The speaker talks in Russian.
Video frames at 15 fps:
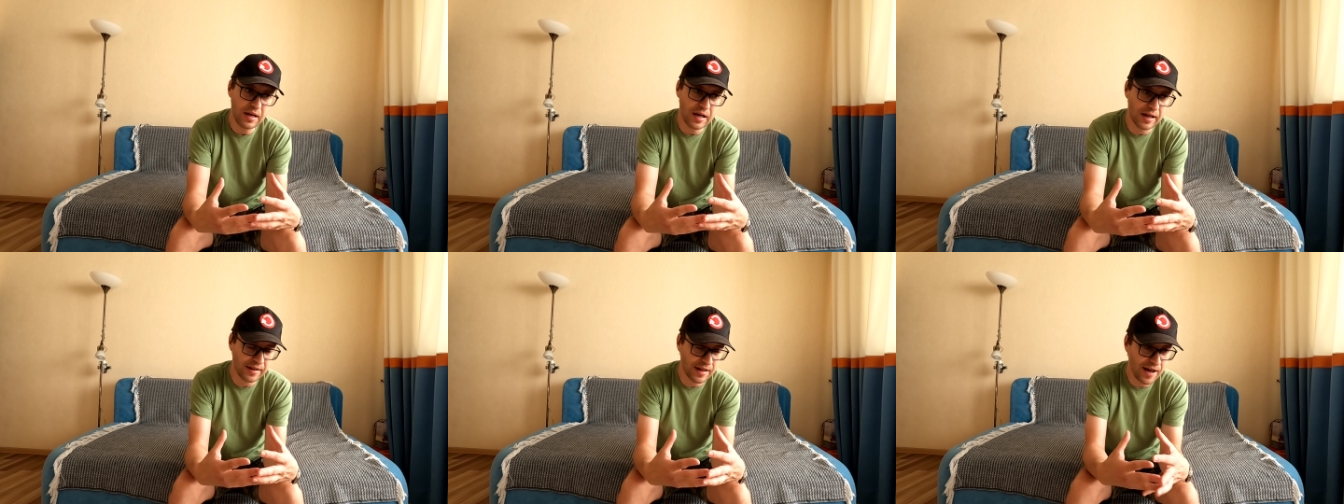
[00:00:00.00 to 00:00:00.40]

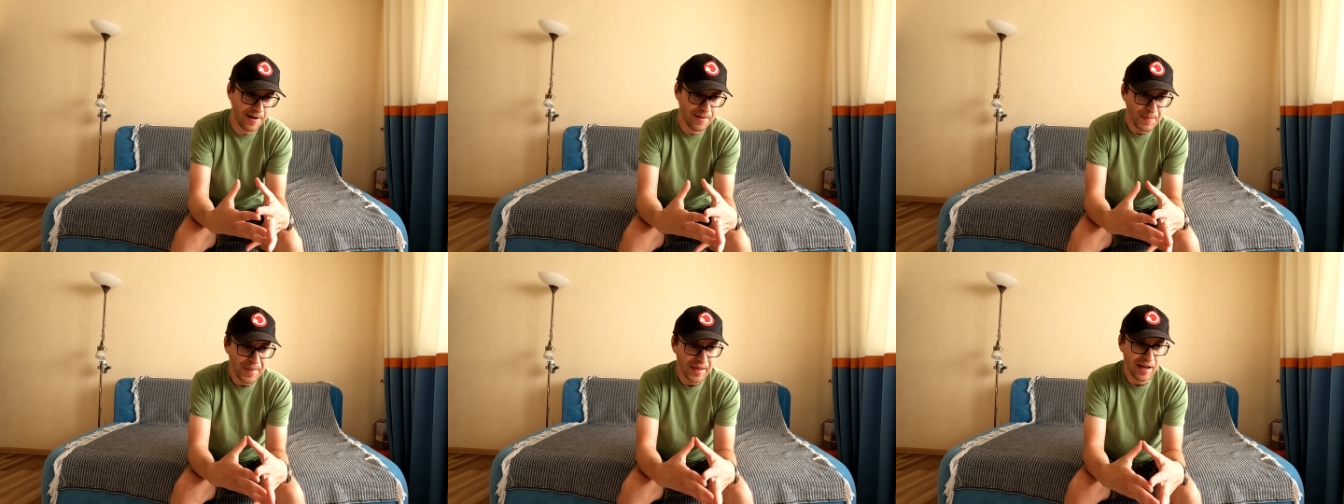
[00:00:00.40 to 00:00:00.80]
мере,
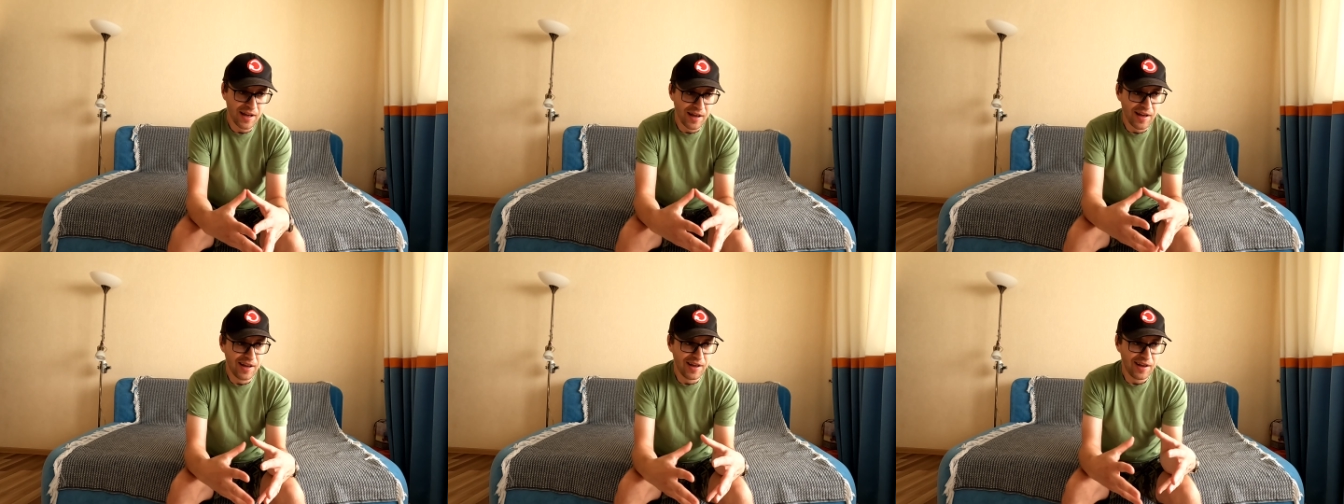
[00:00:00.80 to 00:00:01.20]
она
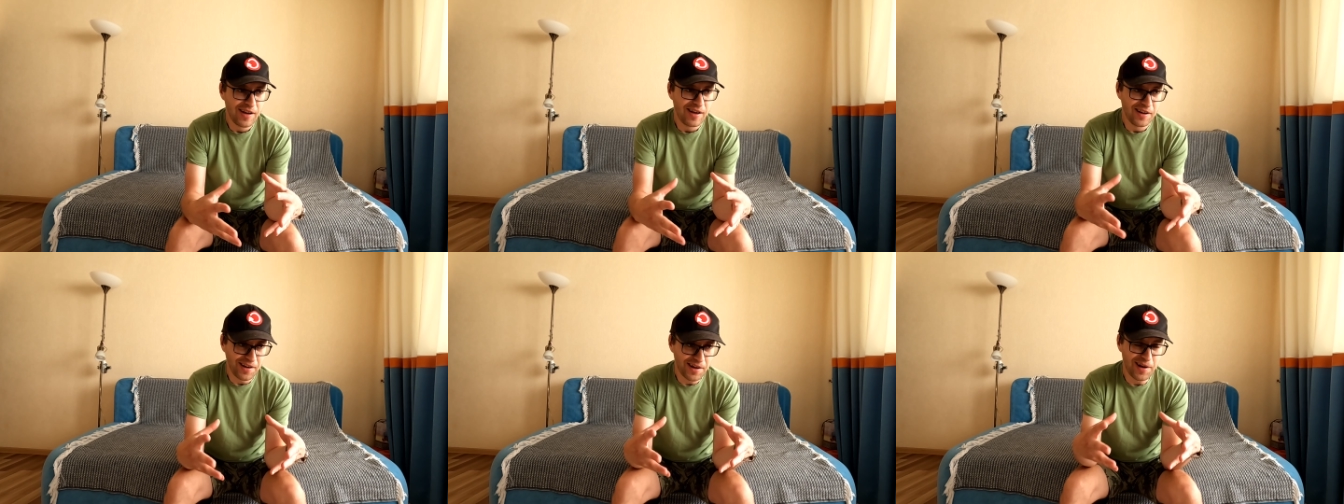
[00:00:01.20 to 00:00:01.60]

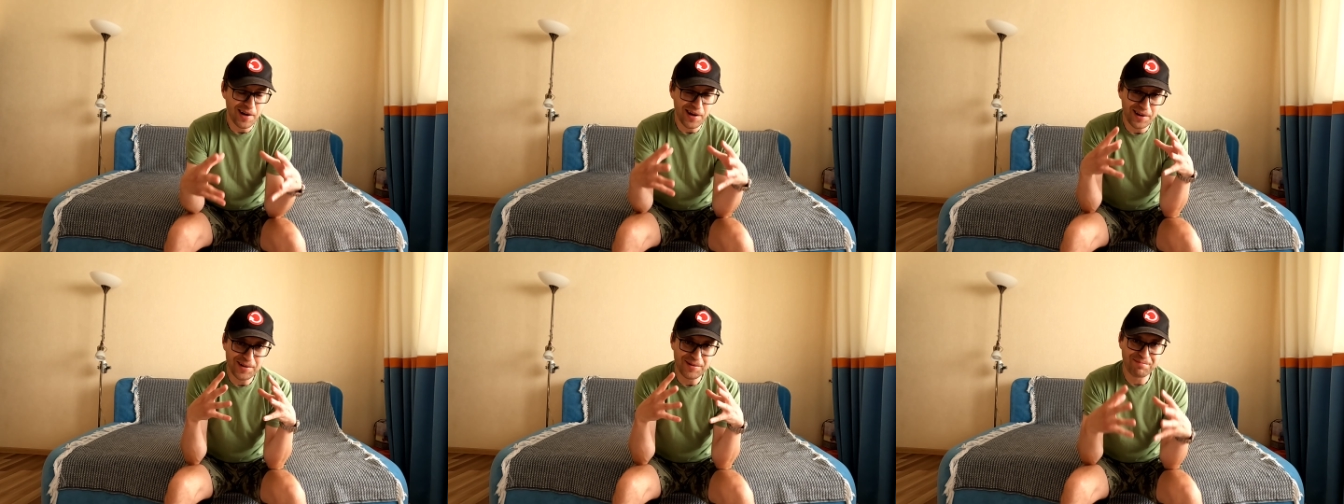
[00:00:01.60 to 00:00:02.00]

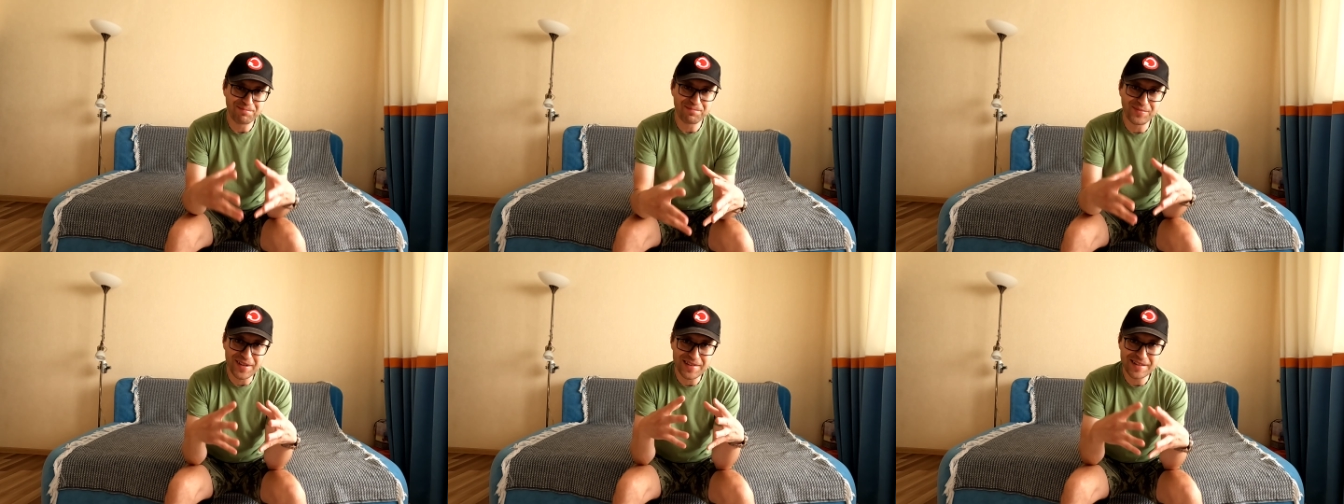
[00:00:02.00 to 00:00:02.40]
э,
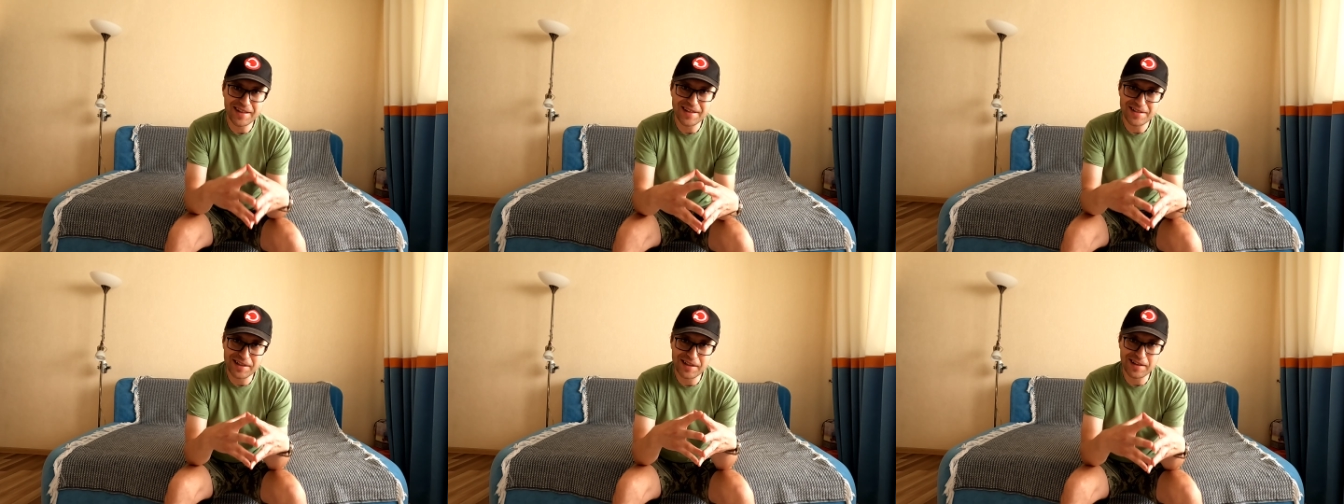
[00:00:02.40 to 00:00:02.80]

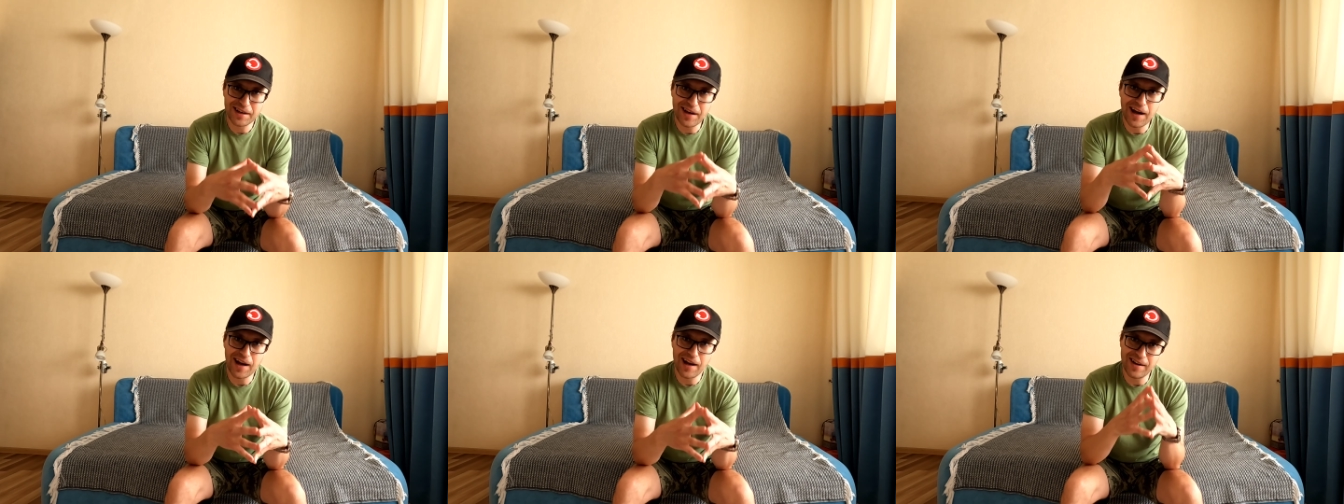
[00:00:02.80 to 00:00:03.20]
достаточно
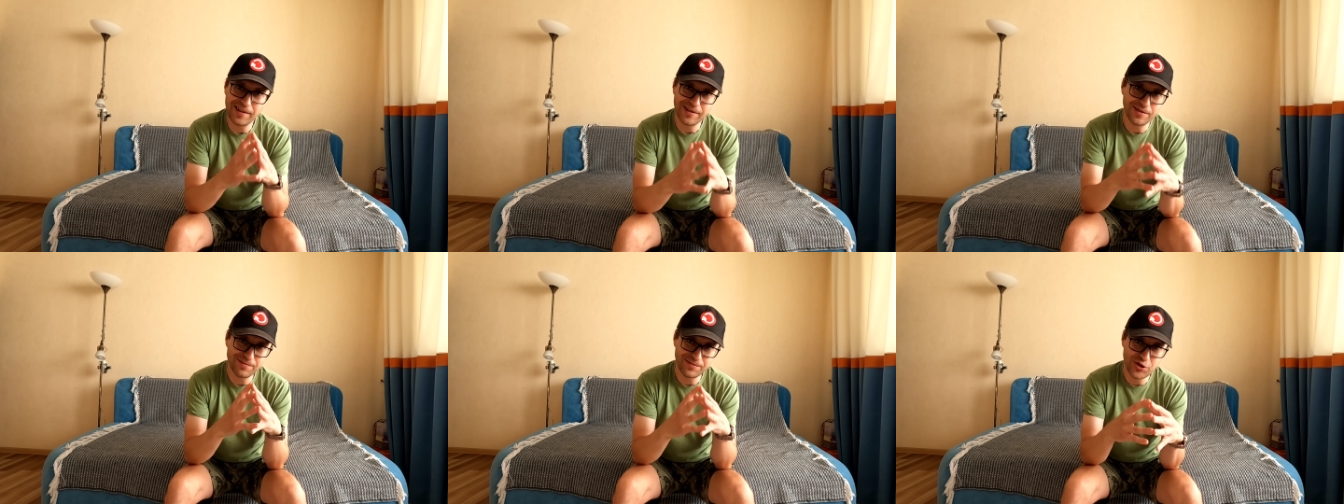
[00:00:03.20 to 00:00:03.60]

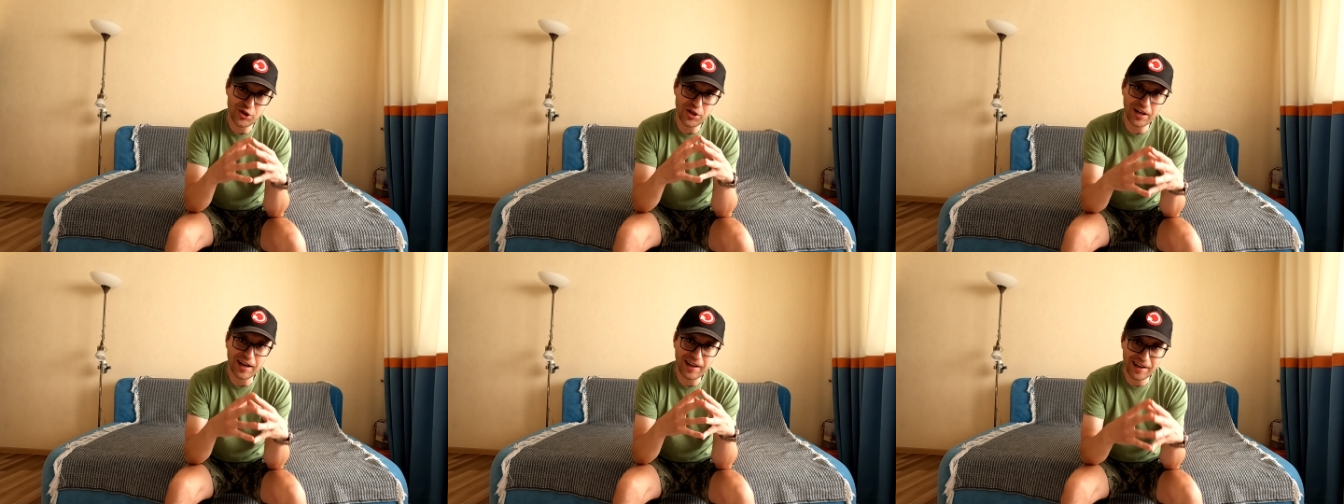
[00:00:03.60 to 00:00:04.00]
такая
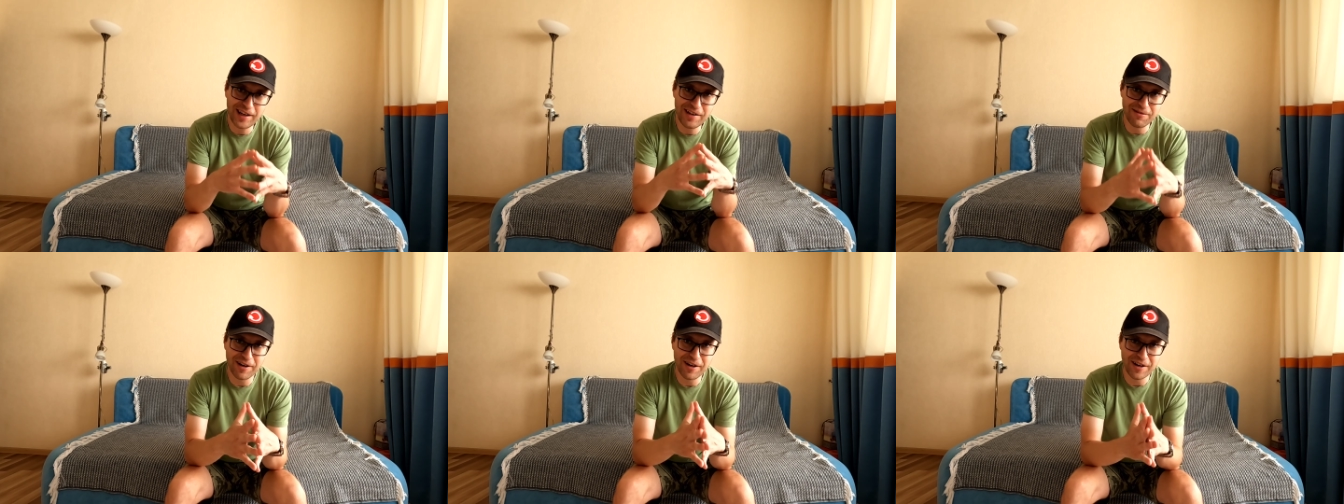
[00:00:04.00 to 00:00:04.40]

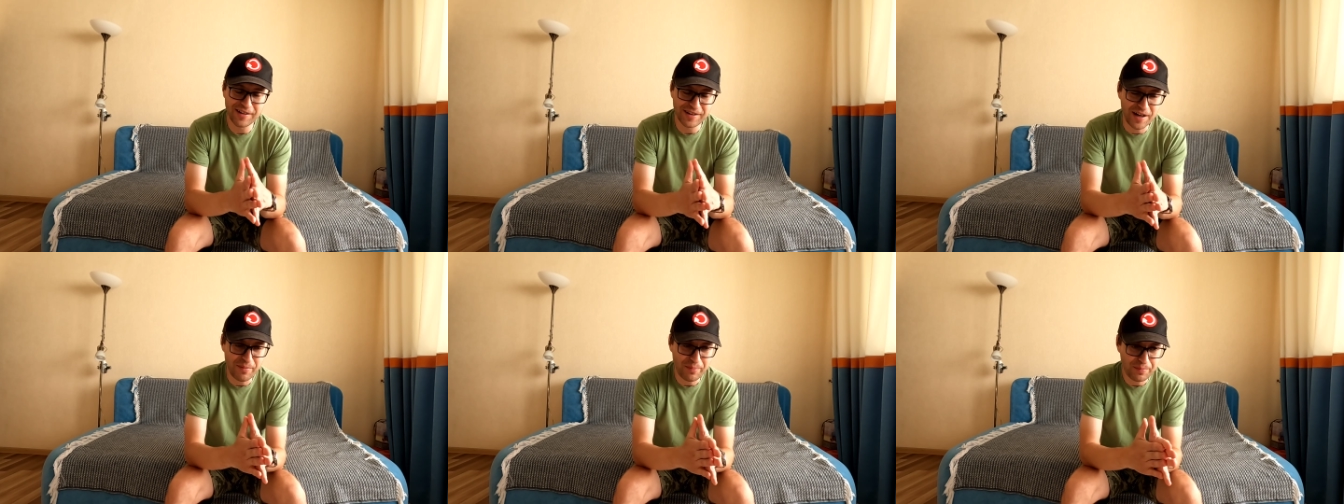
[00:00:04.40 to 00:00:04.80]
щекотливая,
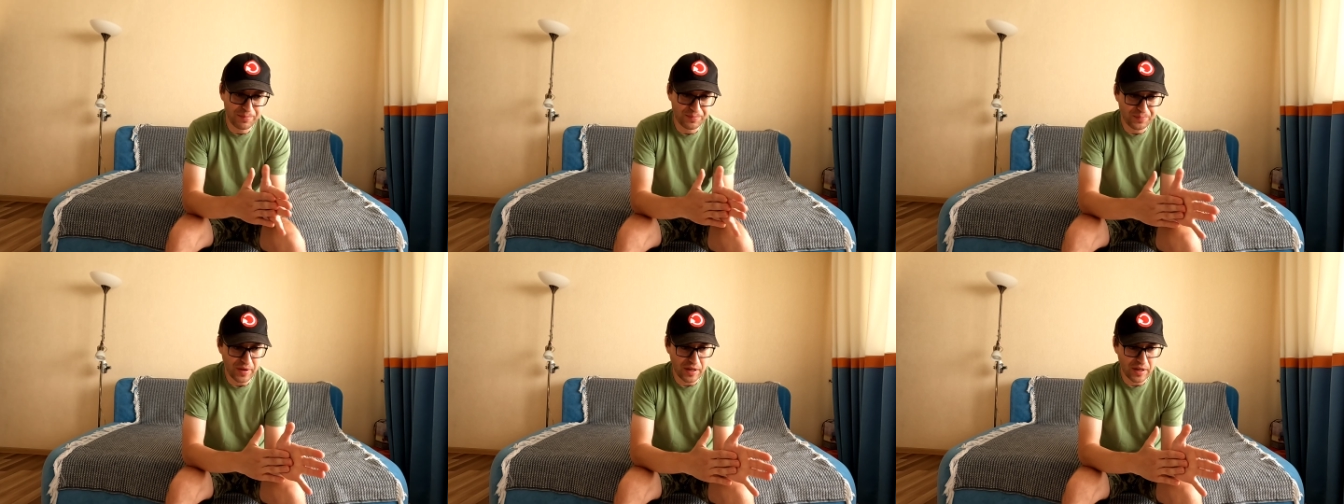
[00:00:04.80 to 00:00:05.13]
да.